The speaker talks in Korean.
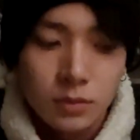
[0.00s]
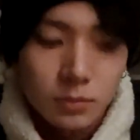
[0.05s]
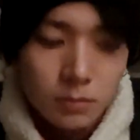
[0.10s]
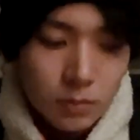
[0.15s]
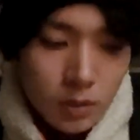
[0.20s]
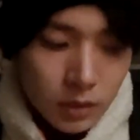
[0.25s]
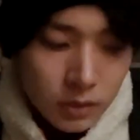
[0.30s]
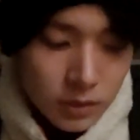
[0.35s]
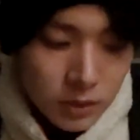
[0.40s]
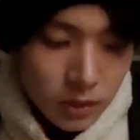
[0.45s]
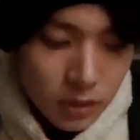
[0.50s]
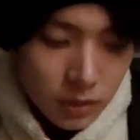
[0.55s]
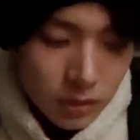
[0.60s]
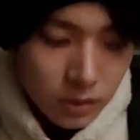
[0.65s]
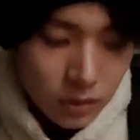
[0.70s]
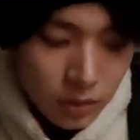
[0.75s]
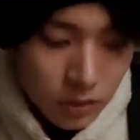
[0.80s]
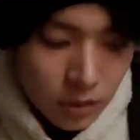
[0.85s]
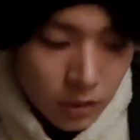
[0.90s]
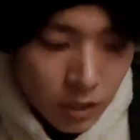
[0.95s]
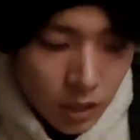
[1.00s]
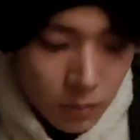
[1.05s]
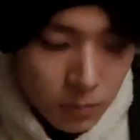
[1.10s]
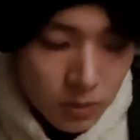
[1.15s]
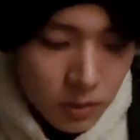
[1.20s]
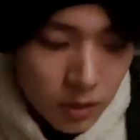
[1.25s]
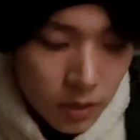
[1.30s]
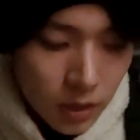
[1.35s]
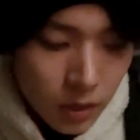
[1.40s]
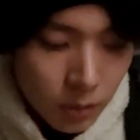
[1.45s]
막상 이렇게
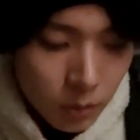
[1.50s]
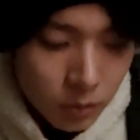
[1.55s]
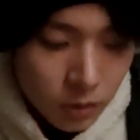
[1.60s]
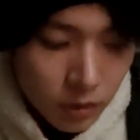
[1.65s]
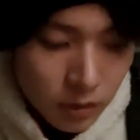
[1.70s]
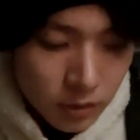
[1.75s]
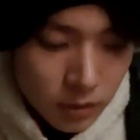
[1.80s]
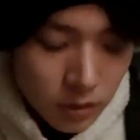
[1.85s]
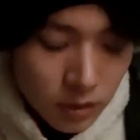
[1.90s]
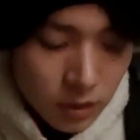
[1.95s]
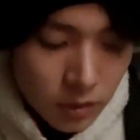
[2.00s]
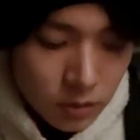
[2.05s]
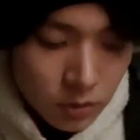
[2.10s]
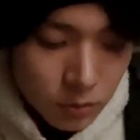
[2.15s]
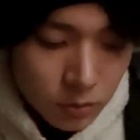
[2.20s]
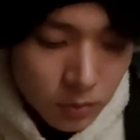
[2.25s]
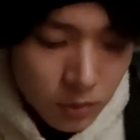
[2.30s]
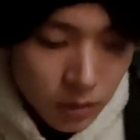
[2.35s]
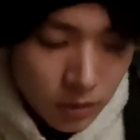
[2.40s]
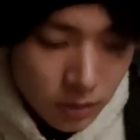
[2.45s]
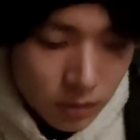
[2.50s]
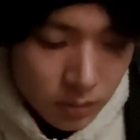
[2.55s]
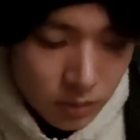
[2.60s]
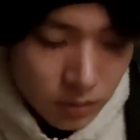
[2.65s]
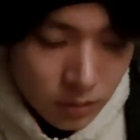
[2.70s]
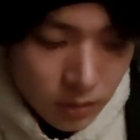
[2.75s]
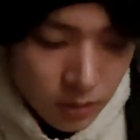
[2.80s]
데뷔를 하고 나니까 정말